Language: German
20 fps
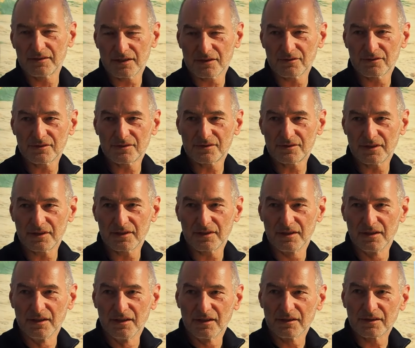der ganze,
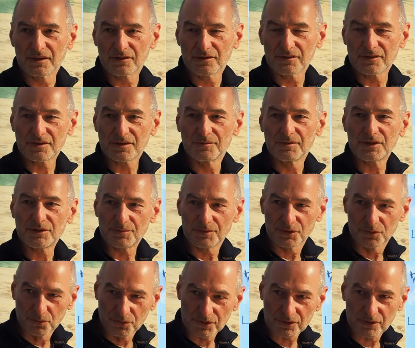der ganze Witz, wenn
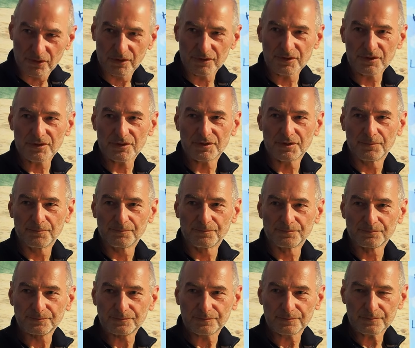du es kannst,
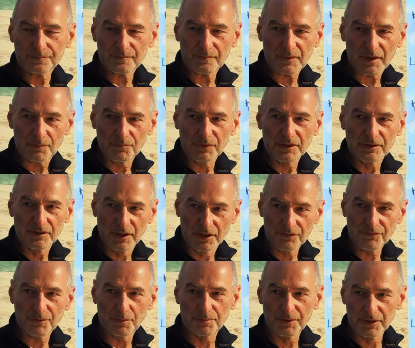mit dir
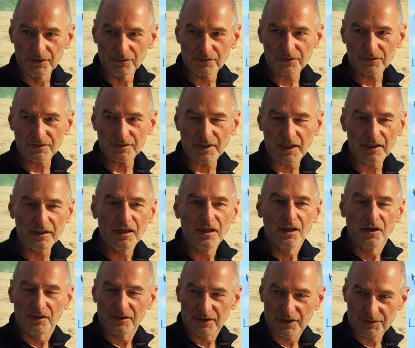in Verbindung zu sein.
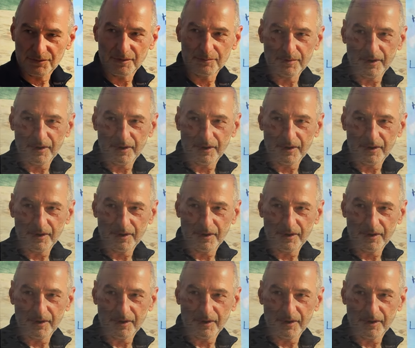Und deswegen